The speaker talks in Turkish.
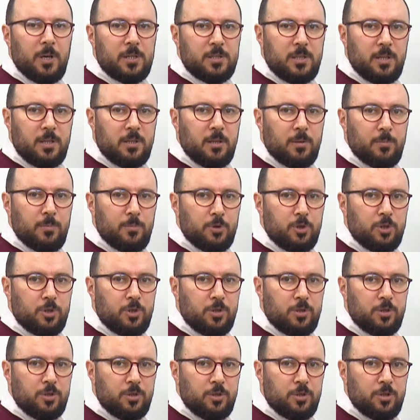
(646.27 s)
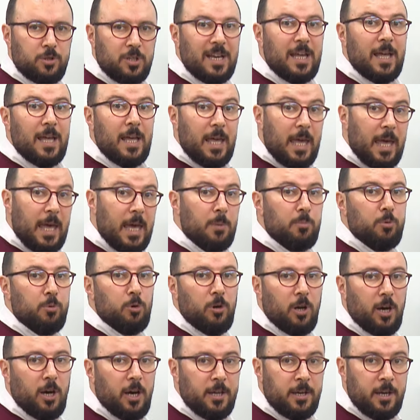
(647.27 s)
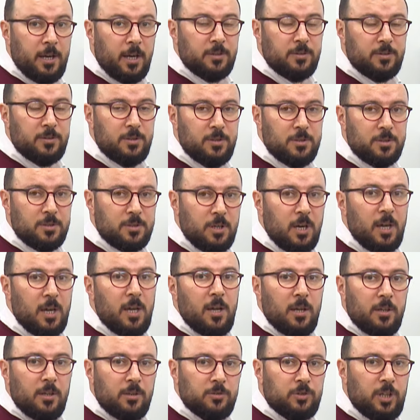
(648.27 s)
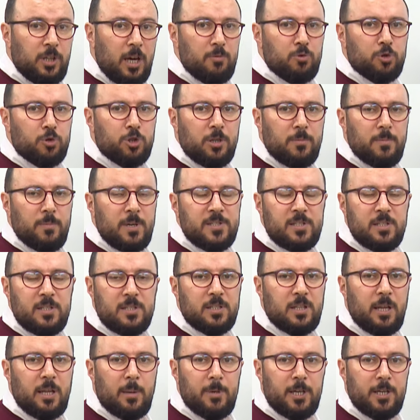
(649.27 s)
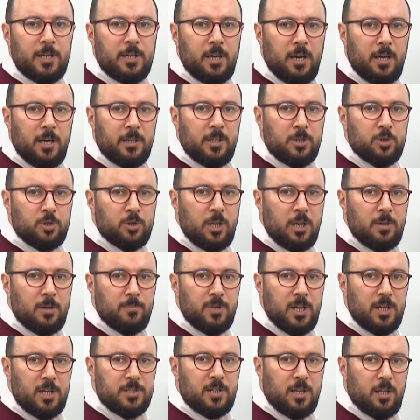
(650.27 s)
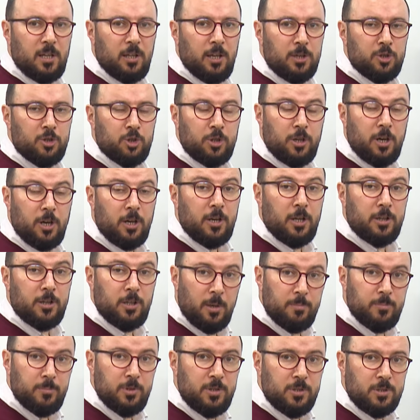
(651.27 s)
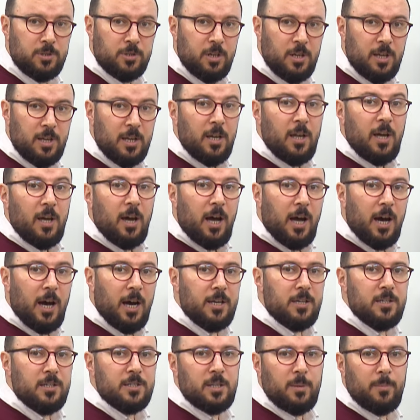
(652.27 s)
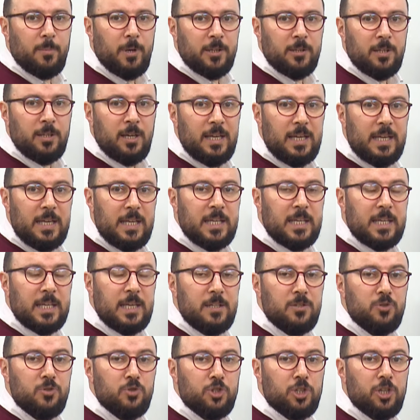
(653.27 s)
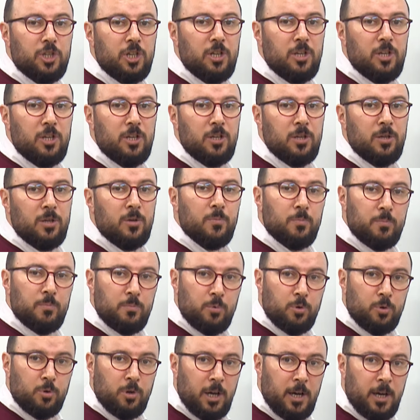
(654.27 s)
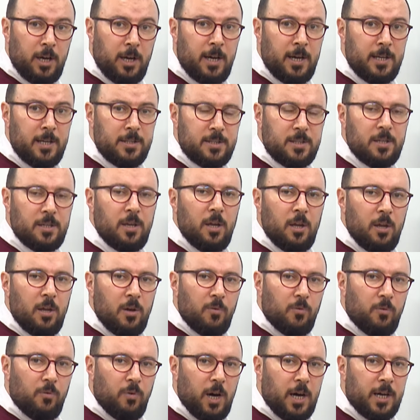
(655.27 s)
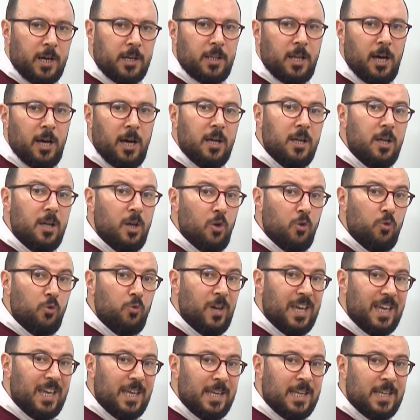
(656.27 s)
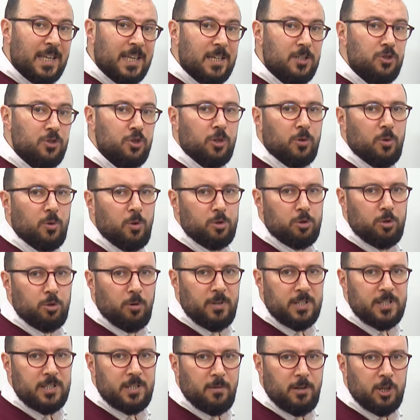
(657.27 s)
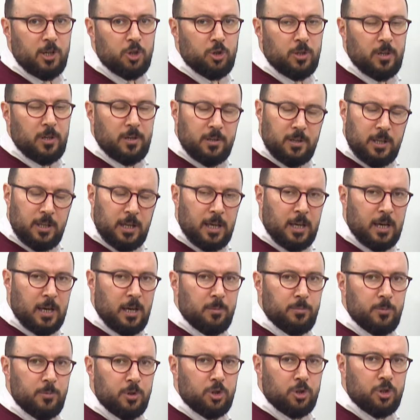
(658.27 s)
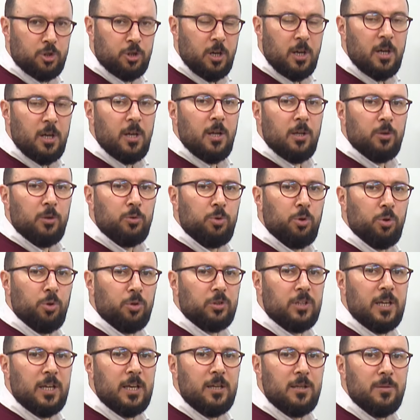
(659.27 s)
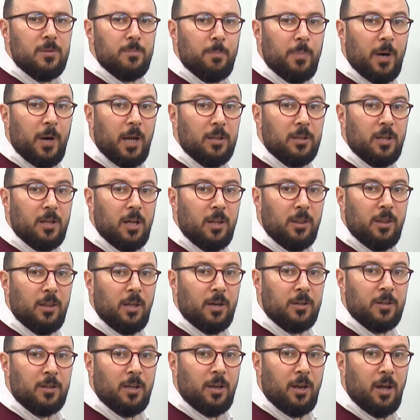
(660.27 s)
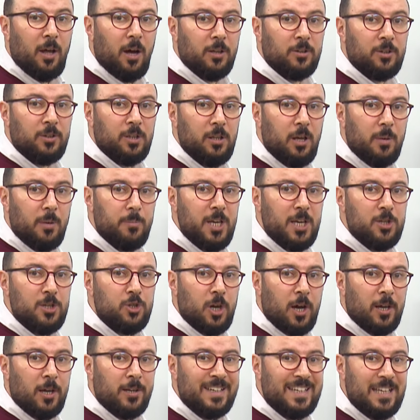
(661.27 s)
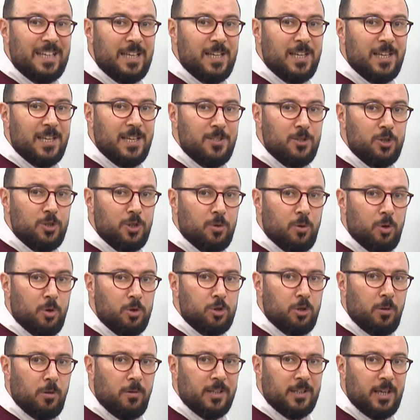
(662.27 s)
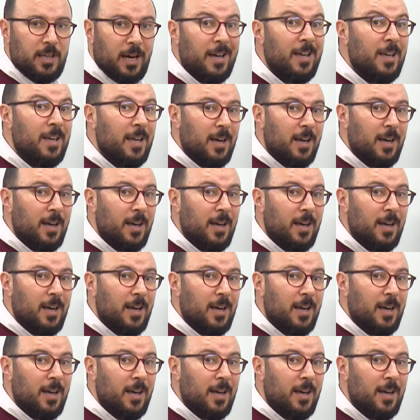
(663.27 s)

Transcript: bahsedilmiştir. Ebul Hayrat'tır devşirme sistemini kardeşlerim yasallaştıran adamdır. Aynı zamanda ikinci Murat Varna ve ikinci Kosova savaşlarında yer almış. Türklerin Balkanlardan atılamayacağını ikinci Kosova'da